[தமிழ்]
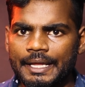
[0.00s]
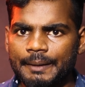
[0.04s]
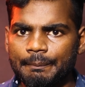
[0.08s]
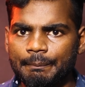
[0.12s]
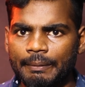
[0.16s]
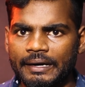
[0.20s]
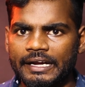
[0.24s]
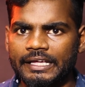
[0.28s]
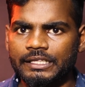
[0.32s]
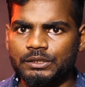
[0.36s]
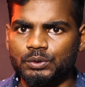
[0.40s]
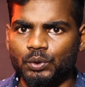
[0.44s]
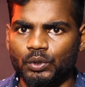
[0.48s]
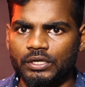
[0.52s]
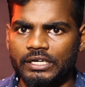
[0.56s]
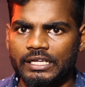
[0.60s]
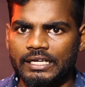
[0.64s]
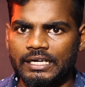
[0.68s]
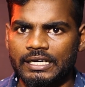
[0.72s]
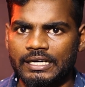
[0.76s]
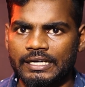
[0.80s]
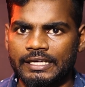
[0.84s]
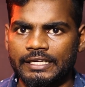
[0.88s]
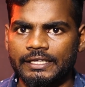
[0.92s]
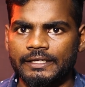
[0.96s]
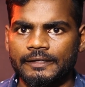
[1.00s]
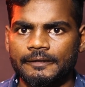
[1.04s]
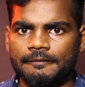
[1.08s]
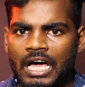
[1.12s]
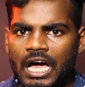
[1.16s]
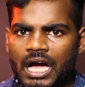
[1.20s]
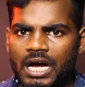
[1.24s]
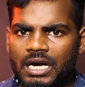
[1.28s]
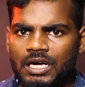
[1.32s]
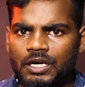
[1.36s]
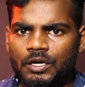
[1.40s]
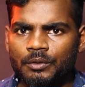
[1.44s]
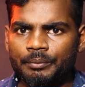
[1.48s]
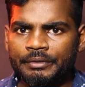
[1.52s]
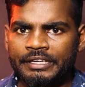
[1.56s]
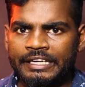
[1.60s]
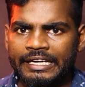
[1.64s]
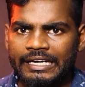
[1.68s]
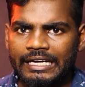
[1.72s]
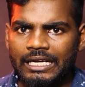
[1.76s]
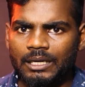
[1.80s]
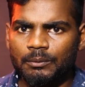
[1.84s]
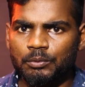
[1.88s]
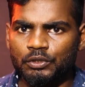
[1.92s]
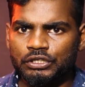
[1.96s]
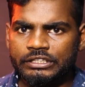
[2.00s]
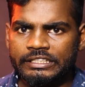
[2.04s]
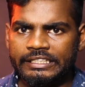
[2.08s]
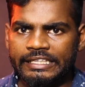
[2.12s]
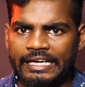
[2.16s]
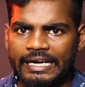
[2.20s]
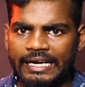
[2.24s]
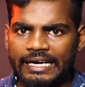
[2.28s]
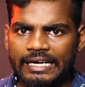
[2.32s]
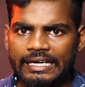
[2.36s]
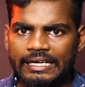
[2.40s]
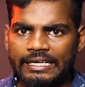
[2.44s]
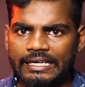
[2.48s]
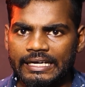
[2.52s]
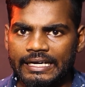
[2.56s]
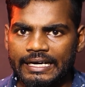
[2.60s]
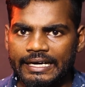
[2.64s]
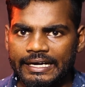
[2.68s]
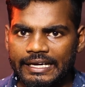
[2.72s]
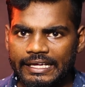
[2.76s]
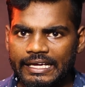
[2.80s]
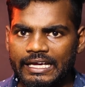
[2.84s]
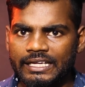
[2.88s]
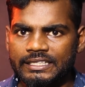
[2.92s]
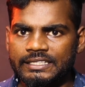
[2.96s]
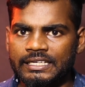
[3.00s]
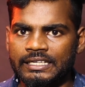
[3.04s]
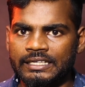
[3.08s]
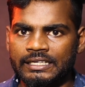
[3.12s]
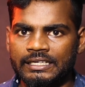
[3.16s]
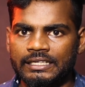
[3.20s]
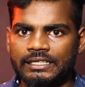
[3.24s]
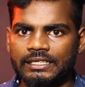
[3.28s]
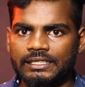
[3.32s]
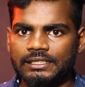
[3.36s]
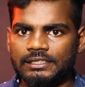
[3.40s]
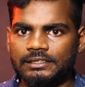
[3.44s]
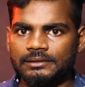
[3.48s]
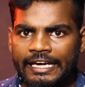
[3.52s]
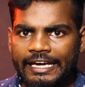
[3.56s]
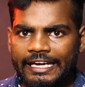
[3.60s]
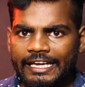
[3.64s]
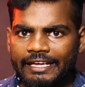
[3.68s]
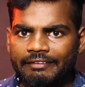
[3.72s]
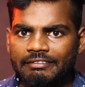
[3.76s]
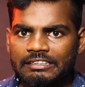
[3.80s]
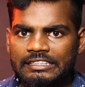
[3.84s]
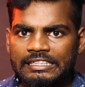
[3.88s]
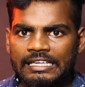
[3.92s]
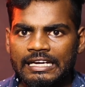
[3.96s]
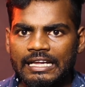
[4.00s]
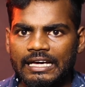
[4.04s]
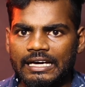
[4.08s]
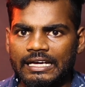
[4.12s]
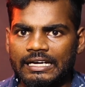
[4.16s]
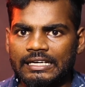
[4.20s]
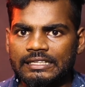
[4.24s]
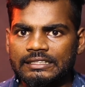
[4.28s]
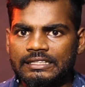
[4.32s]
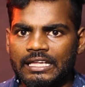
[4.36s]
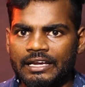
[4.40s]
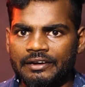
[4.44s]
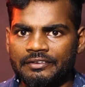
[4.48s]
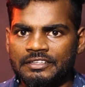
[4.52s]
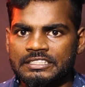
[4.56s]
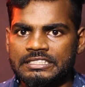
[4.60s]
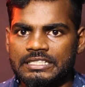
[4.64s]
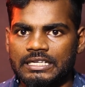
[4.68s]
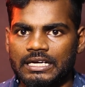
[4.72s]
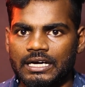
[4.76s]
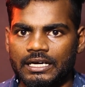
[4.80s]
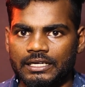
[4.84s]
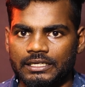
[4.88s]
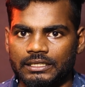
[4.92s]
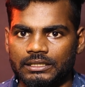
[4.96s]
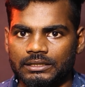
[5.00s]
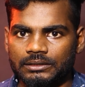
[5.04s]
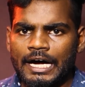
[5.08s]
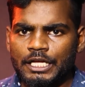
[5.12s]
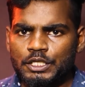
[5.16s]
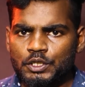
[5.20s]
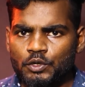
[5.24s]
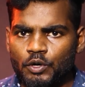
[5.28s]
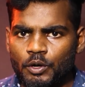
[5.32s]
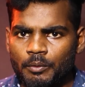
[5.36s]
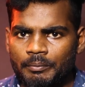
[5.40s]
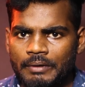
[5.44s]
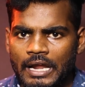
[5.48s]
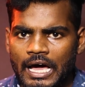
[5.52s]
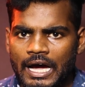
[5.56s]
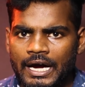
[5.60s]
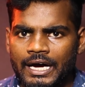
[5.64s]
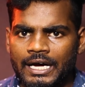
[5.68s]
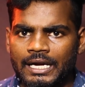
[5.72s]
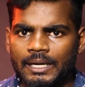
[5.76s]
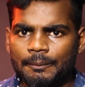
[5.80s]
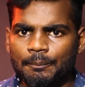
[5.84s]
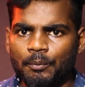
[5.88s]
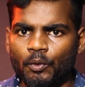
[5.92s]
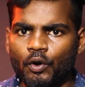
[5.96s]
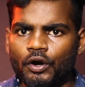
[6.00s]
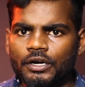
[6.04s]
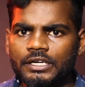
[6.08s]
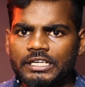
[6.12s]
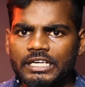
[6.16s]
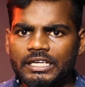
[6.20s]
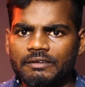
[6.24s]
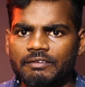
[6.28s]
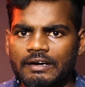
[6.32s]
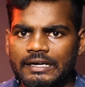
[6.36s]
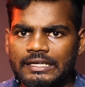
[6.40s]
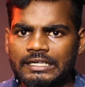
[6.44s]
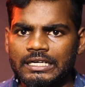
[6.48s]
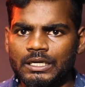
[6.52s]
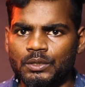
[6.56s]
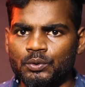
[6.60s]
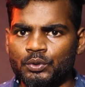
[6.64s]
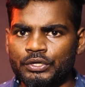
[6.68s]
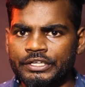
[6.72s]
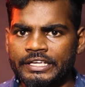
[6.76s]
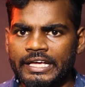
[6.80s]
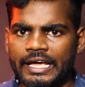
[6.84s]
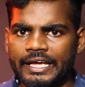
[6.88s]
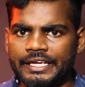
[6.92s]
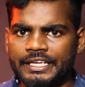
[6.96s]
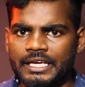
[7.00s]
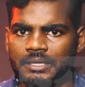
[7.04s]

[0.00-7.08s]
அடிப்படை தொண்டர்களை தாக்கும் ஈன புத்தி எங்களுக்கு கிடையாது என்று டிடிவி தினகரன் தெரிவிச்சிருக்காரு அதுவும் நாங்கள் போற்றி வணங்கக்கூடிய